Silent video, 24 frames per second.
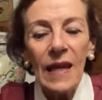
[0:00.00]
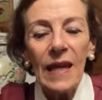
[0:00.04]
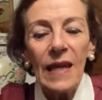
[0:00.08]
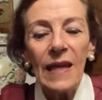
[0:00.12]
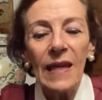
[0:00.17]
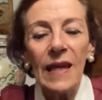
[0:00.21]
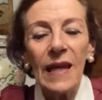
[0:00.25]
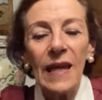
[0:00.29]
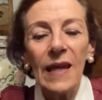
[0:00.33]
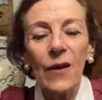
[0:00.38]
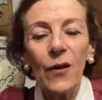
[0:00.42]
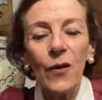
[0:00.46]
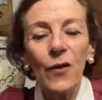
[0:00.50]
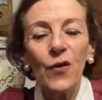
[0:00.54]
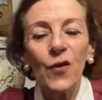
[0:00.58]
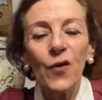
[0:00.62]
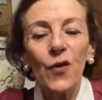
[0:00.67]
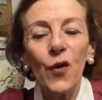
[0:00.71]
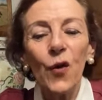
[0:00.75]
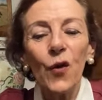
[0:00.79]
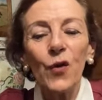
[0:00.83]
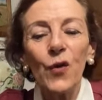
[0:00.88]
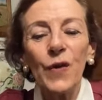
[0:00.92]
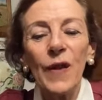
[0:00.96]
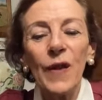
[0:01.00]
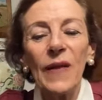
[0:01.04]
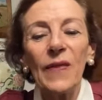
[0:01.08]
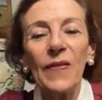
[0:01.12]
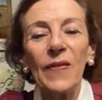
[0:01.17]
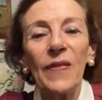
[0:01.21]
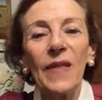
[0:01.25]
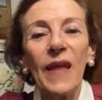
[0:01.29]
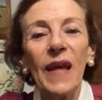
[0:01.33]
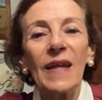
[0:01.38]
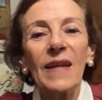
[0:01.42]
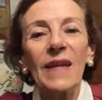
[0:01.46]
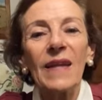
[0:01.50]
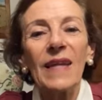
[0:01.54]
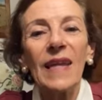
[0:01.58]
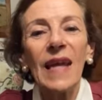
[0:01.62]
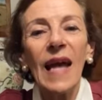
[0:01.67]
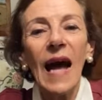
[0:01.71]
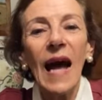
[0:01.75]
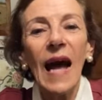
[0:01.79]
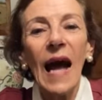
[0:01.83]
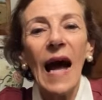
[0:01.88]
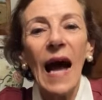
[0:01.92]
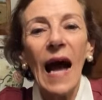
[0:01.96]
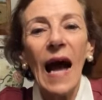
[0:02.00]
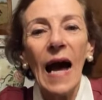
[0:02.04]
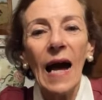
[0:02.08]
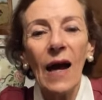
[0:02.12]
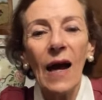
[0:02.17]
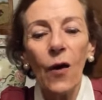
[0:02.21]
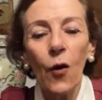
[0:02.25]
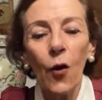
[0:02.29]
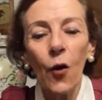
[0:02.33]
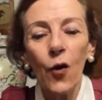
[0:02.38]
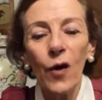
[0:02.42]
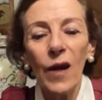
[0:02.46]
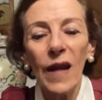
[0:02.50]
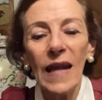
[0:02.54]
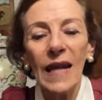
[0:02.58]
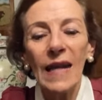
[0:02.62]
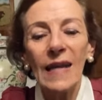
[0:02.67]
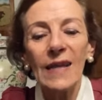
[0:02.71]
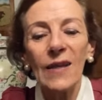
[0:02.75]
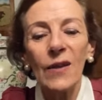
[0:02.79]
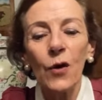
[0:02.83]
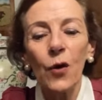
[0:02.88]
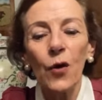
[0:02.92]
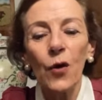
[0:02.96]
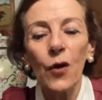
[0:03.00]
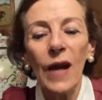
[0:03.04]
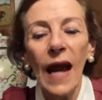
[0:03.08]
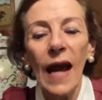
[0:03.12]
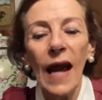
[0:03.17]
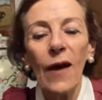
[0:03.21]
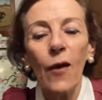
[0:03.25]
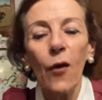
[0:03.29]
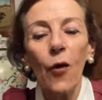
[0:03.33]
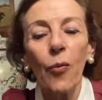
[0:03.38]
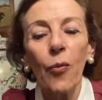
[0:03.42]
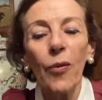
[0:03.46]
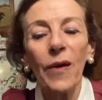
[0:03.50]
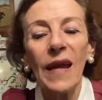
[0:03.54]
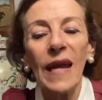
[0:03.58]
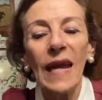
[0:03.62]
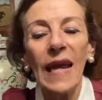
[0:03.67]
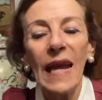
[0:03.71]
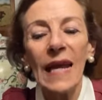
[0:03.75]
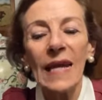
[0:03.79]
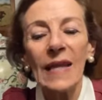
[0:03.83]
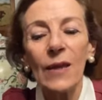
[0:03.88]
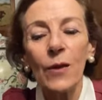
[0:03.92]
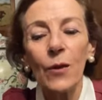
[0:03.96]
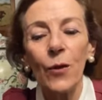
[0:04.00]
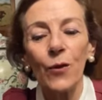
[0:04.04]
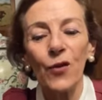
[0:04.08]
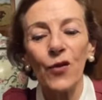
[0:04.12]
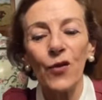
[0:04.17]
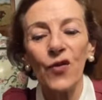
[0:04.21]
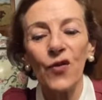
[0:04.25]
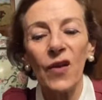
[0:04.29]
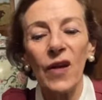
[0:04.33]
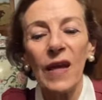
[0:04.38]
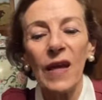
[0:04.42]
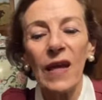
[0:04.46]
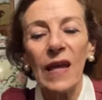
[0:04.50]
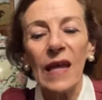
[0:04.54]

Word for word: Niños con tendencia a coleccionar objetos,